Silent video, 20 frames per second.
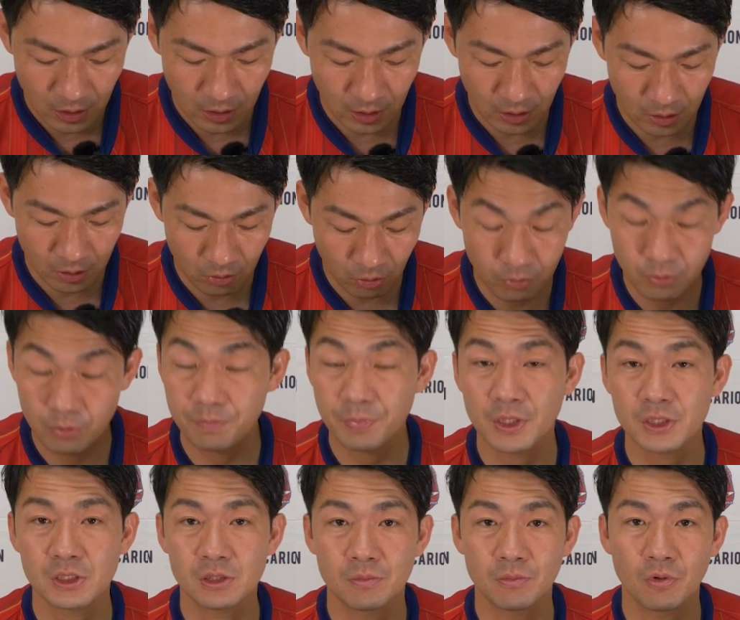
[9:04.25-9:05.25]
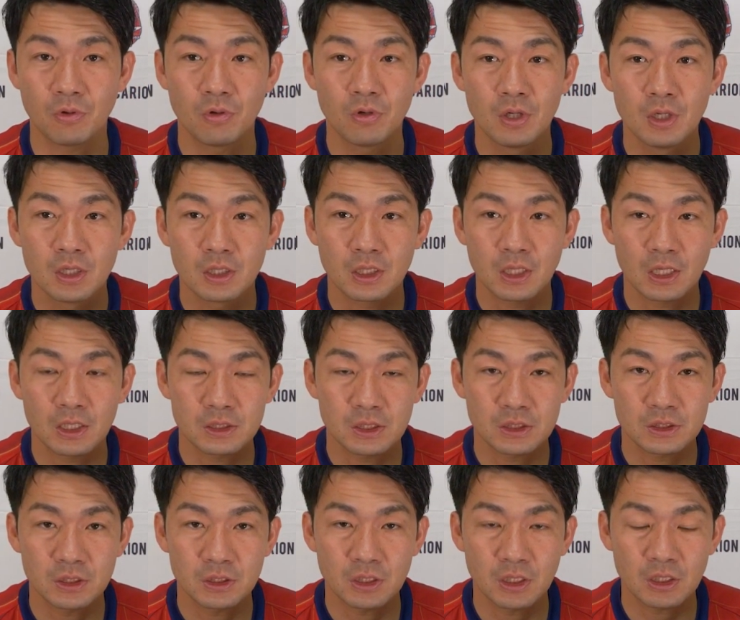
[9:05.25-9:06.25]
えー、ホームページにも書かさ
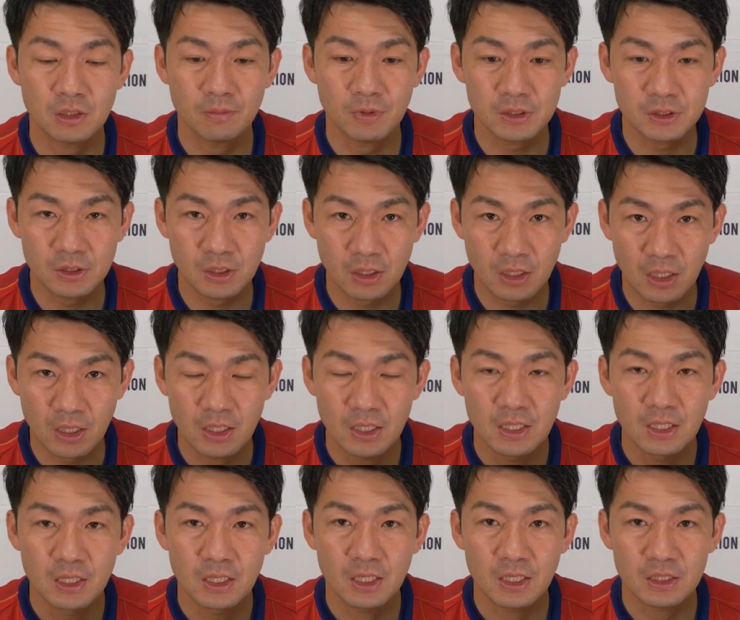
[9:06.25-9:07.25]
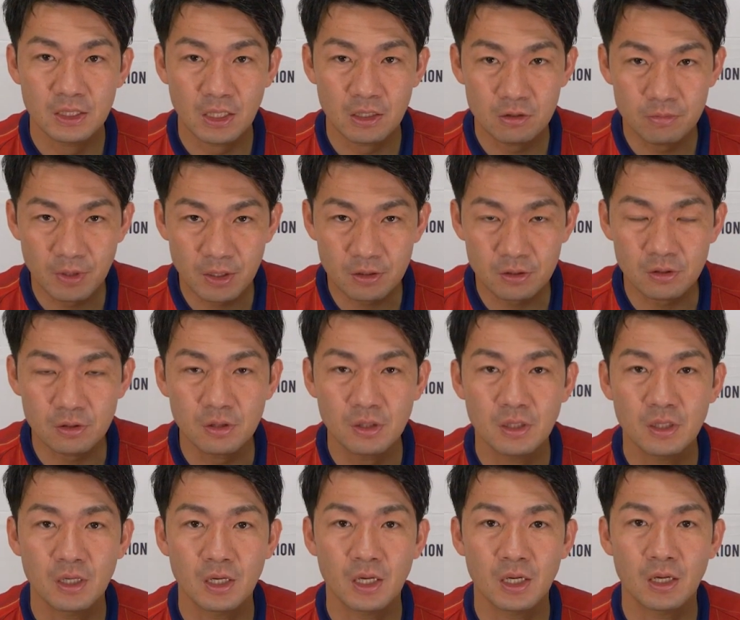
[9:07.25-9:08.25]
せていただきましたが、えー、なるべく、
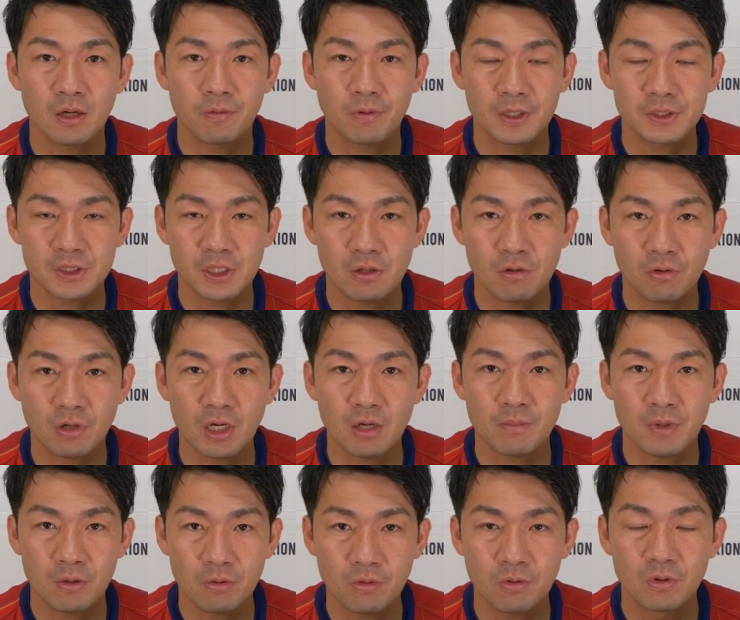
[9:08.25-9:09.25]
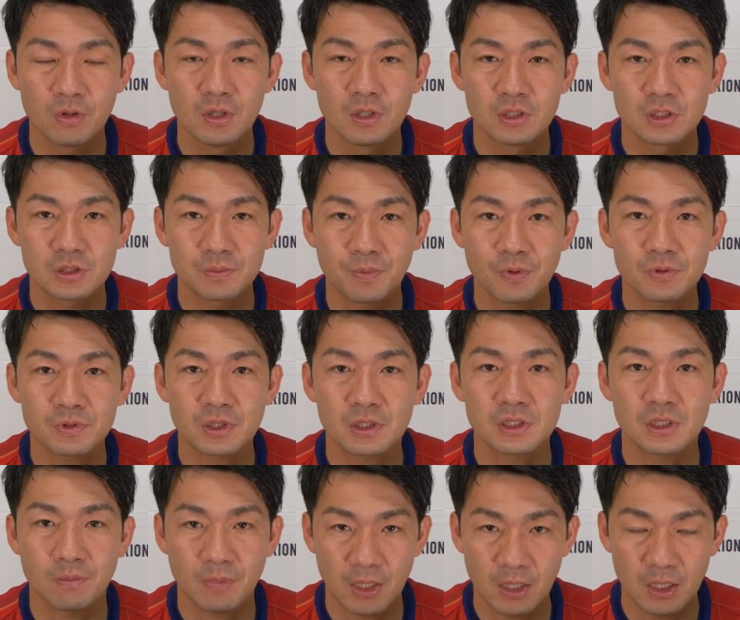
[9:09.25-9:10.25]
えー、ファジアナ岡山のスポンサー
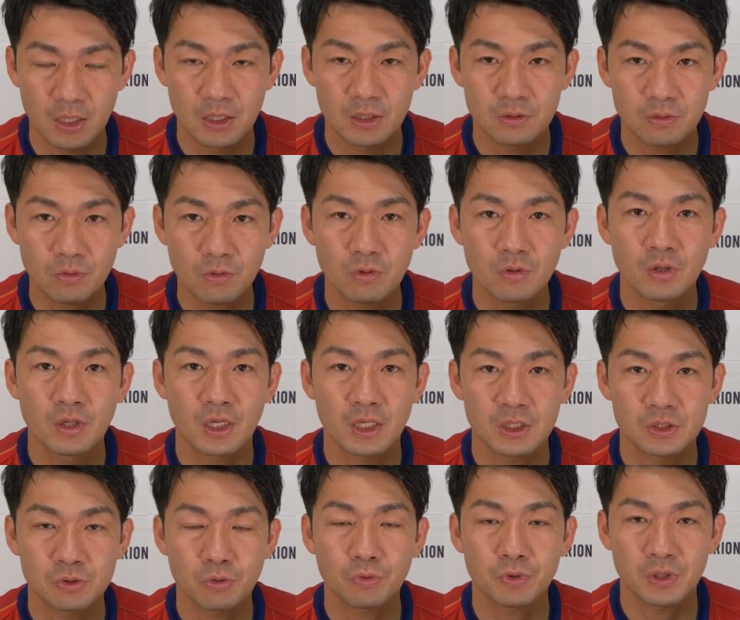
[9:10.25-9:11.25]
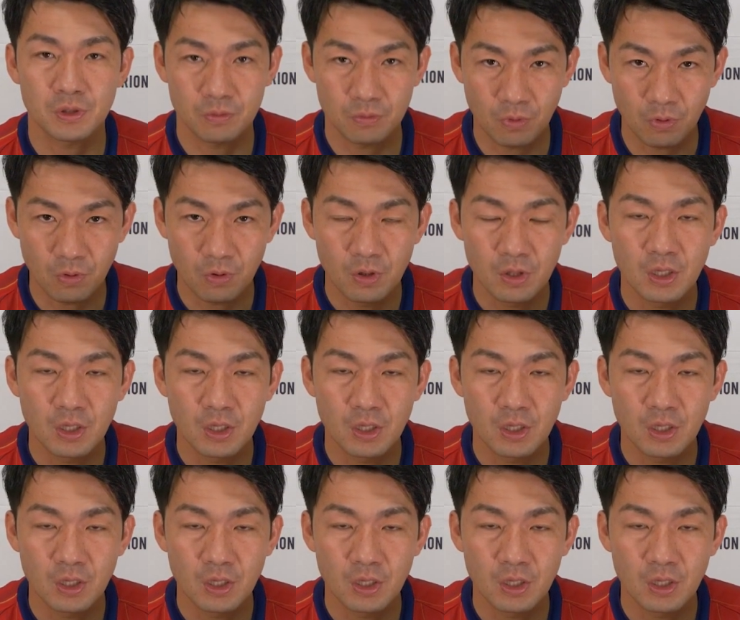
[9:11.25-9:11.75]
様の、えー、商品を、